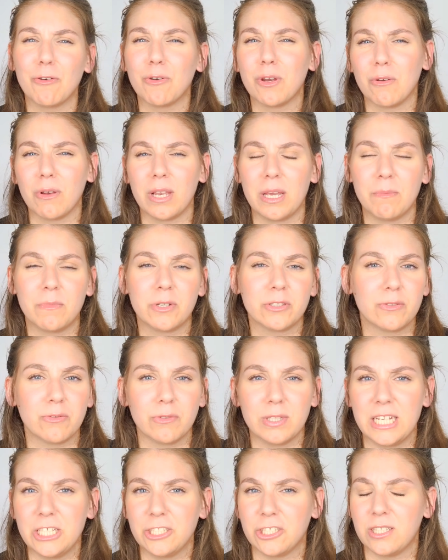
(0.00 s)
e eu não lembro
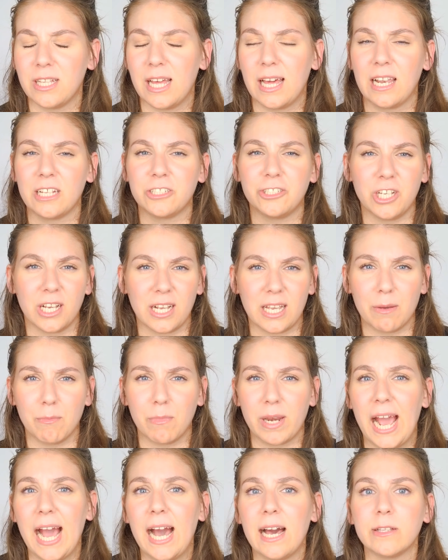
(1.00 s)
se o dente dela tinha
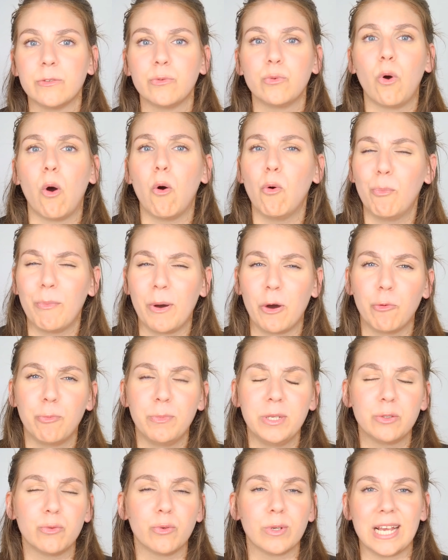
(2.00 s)
quebrado ou uma
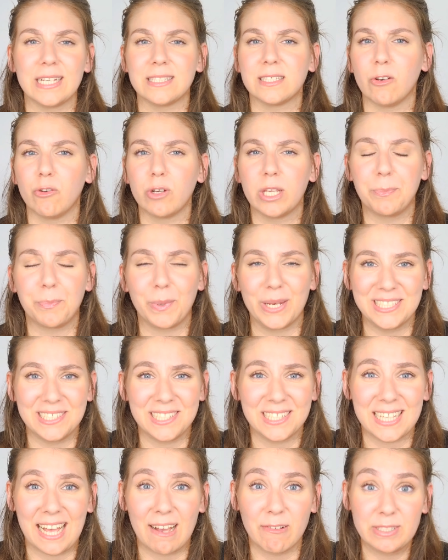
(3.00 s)
obturação que
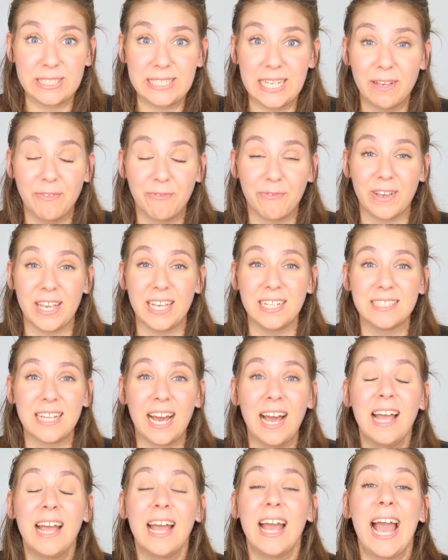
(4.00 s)
precisava ser
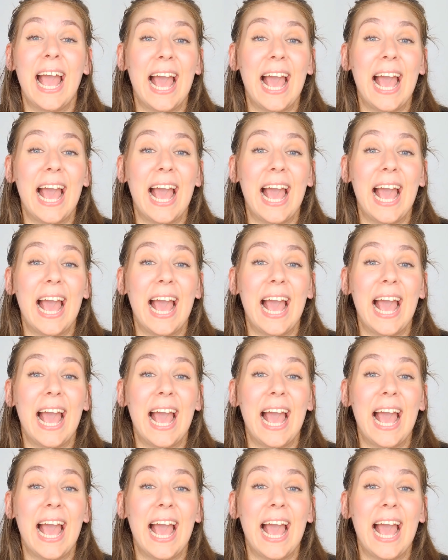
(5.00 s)
feita.